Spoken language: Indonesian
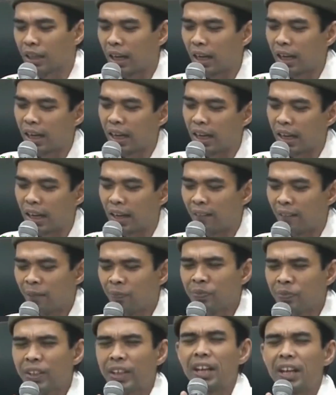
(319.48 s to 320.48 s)
wa taala.
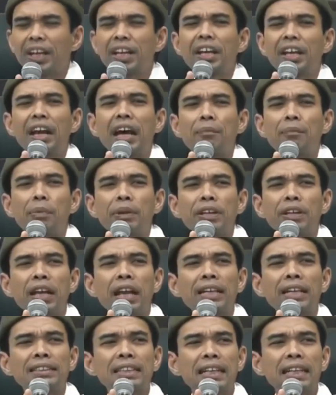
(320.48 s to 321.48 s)
Kira-kira
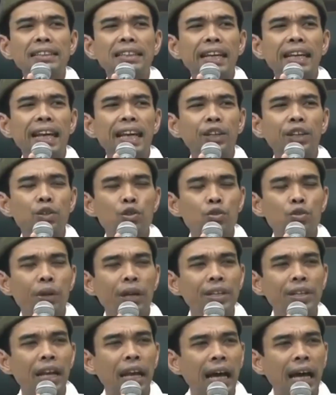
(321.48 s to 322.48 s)
penjelasan saya itu sudah